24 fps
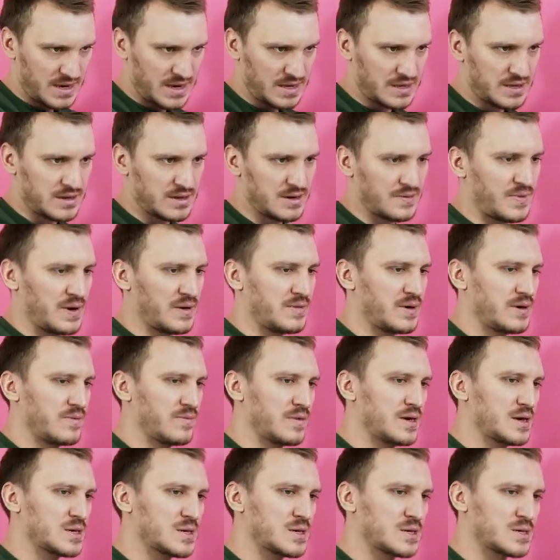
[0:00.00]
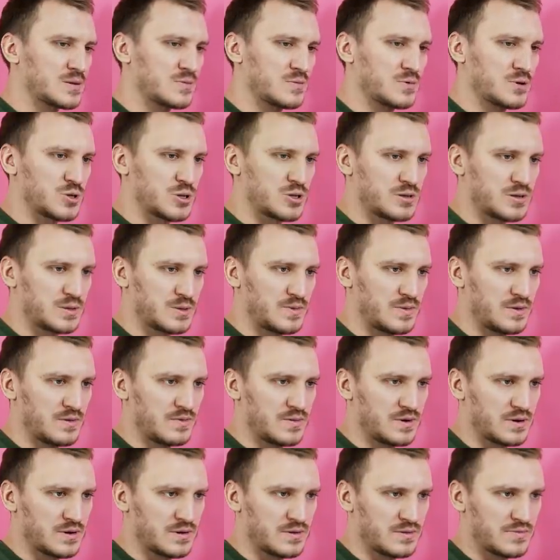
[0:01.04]
Это «Поймай меня, если сможешь»
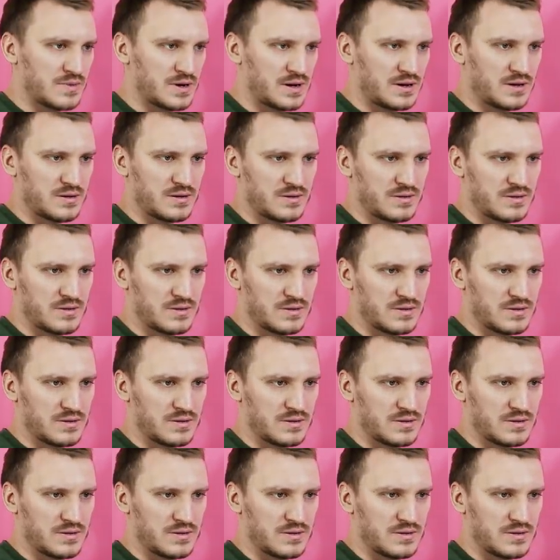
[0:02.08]
Спилберга, правильно?